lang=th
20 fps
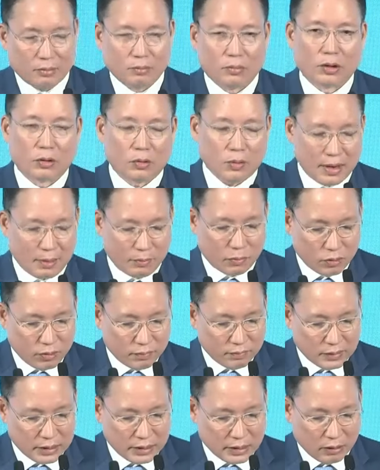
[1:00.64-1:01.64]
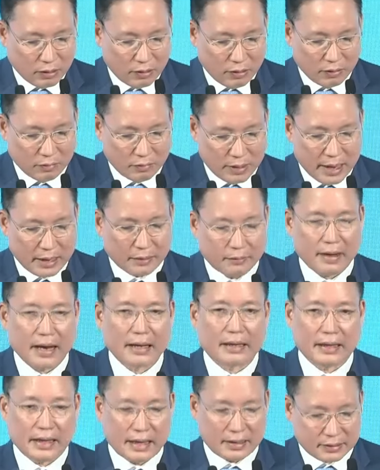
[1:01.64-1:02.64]
บนความร่วมมือของภาครั
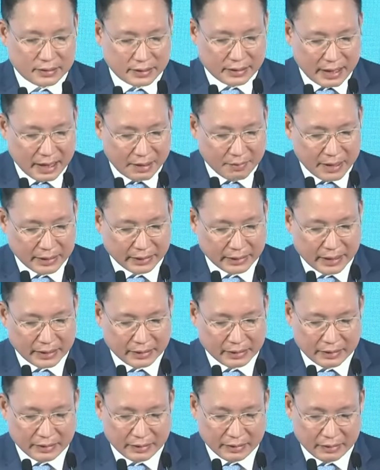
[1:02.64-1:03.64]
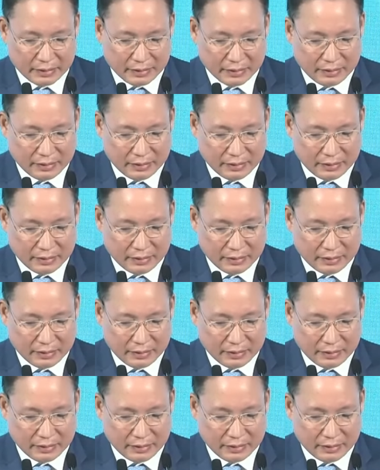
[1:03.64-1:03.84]
ฐและสถาบันการเงิน